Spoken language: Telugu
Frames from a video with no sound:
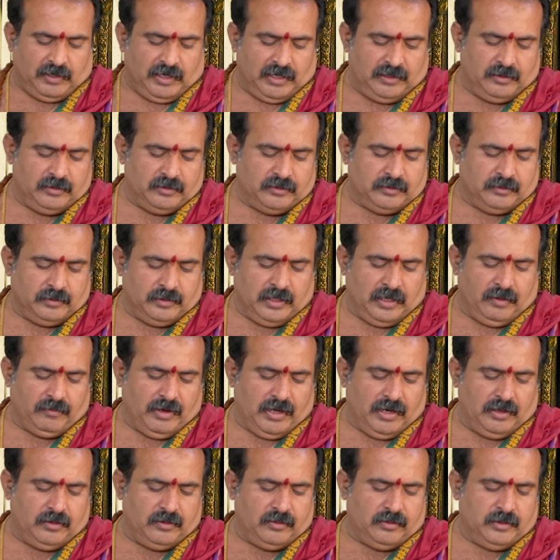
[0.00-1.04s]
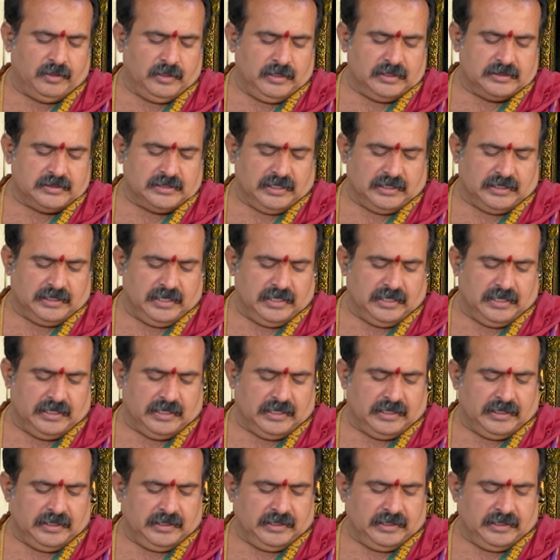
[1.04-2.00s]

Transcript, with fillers: వాళ్ళు ఉన్నవాళ్ళు చక్కగా